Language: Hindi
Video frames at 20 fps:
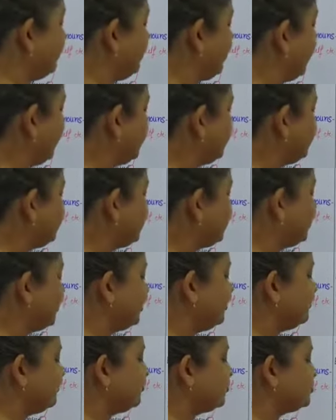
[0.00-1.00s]
यह
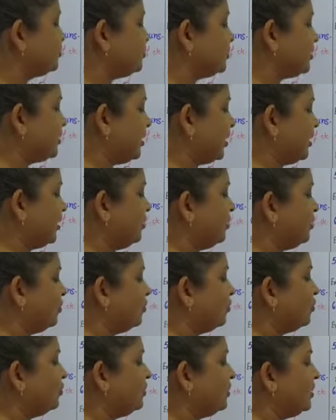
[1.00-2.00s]
देयर वॉज अ किंग
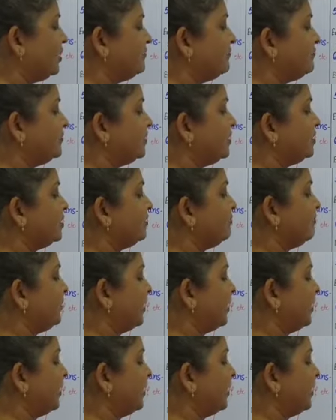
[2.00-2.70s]
हु लिव्ड इन अ